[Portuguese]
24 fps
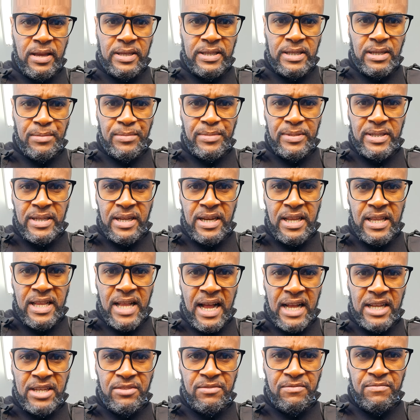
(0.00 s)
exame de
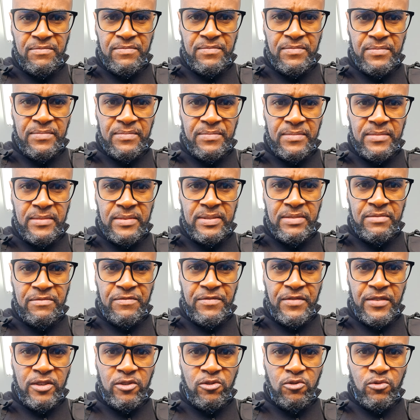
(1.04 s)
sanidade
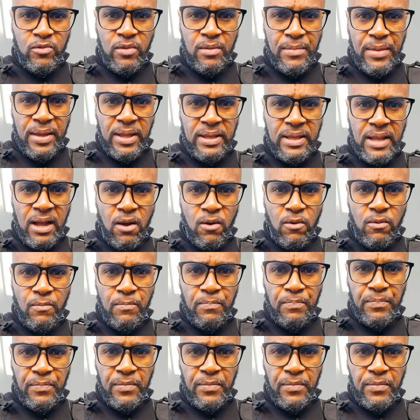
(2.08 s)
físico e mental,